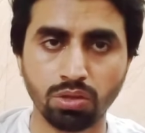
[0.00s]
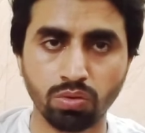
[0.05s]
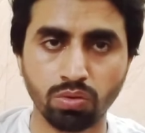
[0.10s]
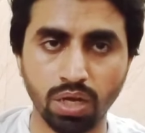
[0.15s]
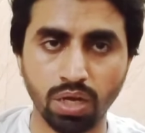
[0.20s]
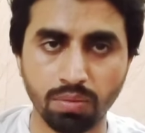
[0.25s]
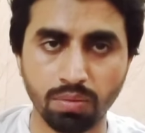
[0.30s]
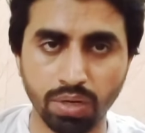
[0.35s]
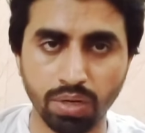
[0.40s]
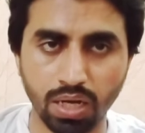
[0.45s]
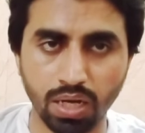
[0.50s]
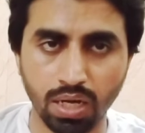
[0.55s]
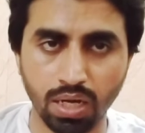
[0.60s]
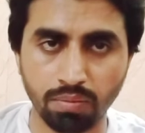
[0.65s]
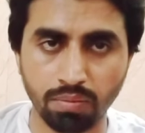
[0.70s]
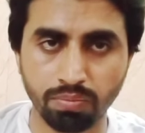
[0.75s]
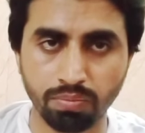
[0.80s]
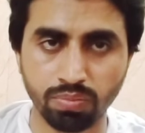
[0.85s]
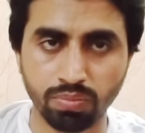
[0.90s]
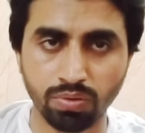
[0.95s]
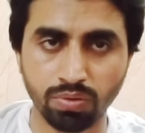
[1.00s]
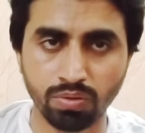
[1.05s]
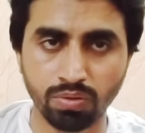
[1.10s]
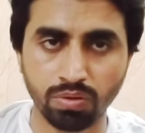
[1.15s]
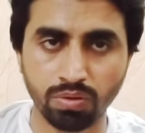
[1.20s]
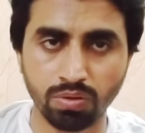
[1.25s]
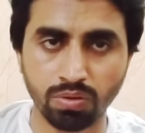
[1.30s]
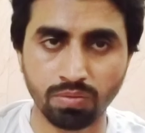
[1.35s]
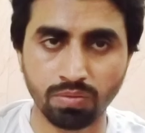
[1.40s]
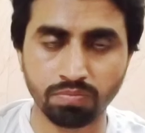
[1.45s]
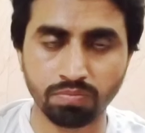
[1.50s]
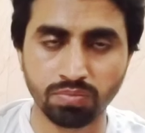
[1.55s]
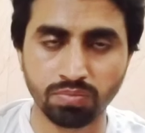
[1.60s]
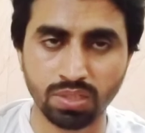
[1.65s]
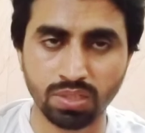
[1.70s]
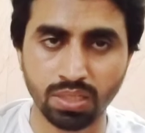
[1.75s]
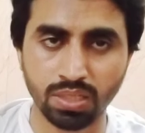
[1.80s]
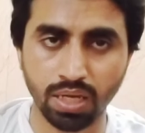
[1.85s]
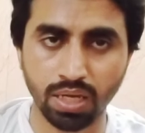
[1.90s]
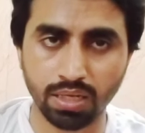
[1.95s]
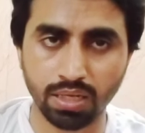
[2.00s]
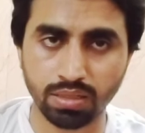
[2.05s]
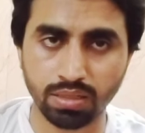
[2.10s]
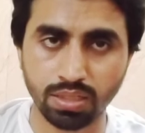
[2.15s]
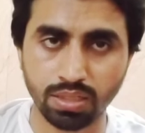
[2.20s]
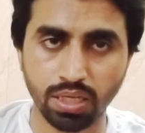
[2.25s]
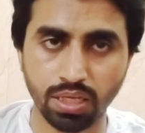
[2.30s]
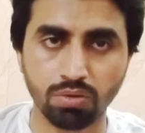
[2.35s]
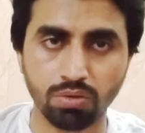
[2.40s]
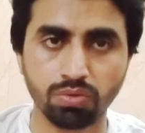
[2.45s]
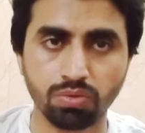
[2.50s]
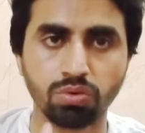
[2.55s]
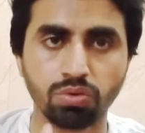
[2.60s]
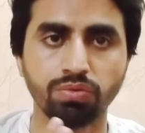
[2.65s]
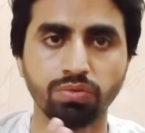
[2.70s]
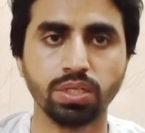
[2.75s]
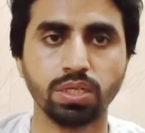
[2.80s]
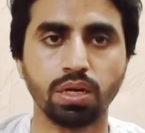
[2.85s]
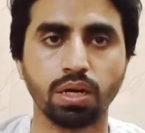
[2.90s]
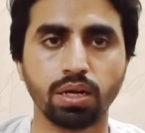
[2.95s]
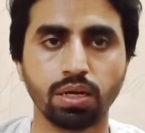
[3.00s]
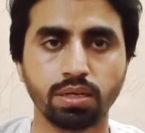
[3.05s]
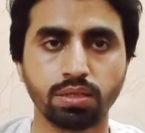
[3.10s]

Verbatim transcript: तो यहाँ पर आप क्या कर सकते हैं उसको विड्रा कर